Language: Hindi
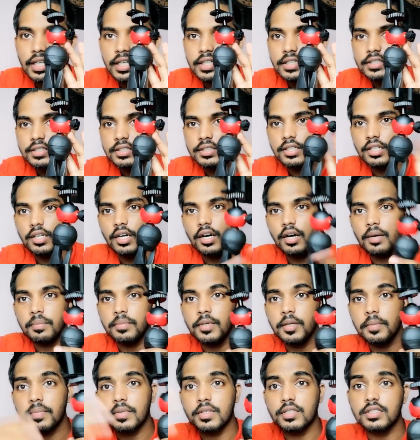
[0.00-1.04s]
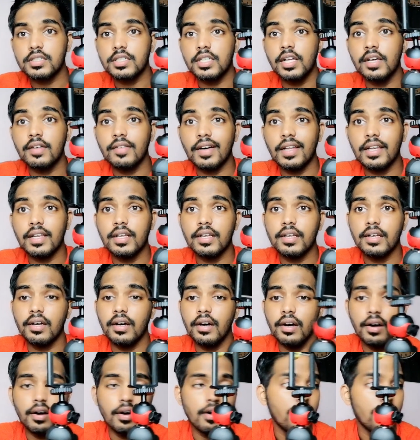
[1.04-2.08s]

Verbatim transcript: साइज़ अपने पिछले वाले आ,